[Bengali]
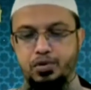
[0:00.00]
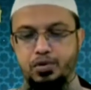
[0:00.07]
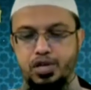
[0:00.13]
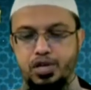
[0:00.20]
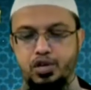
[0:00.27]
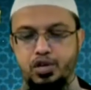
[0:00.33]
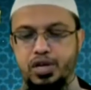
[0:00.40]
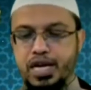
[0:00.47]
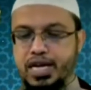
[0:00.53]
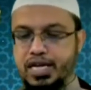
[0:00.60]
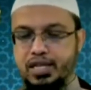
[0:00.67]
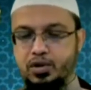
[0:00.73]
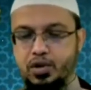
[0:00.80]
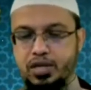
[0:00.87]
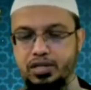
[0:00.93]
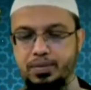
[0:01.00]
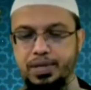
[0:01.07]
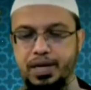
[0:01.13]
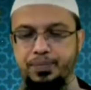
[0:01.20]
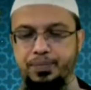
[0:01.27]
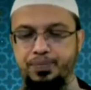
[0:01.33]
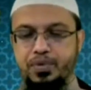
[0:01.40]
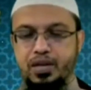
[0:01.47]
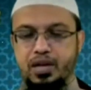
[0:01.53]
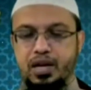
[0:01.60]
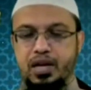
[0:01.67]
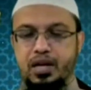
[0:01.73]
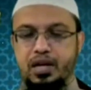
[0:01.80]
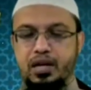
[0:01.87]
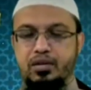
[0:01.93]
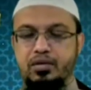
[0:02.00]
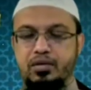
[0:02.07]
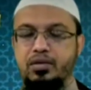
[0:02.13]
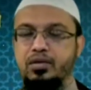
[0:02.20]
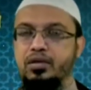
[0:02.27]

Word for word: তো সেজন্য এই কাজটি করা যাবে না আর